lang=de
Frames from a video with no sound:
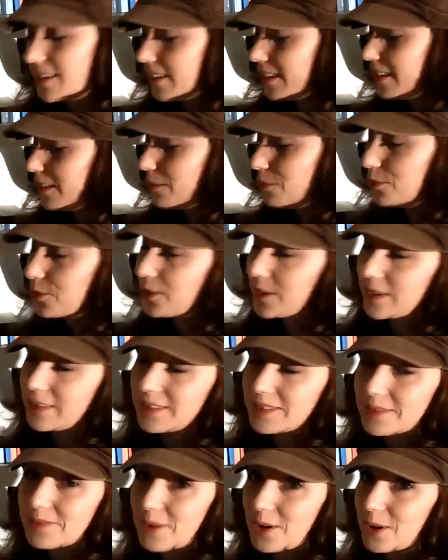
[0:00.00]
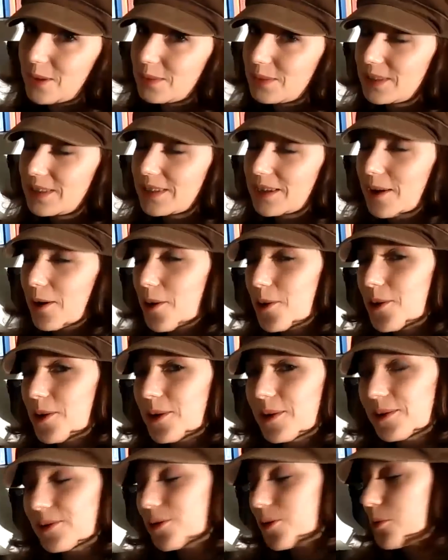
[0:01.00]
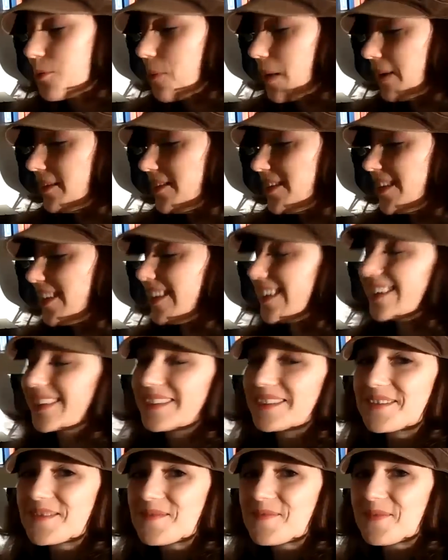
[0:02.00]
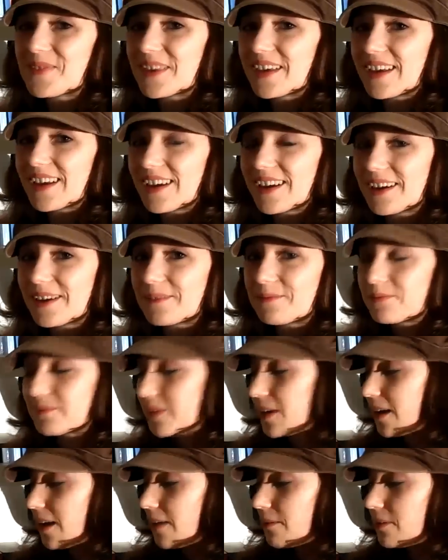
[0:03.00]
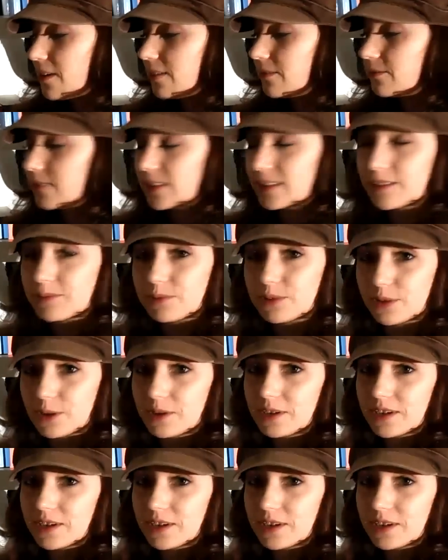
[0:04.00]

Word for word: in den Büchern ist immer auch ein bisschen auch Romantik. Ähm, aber was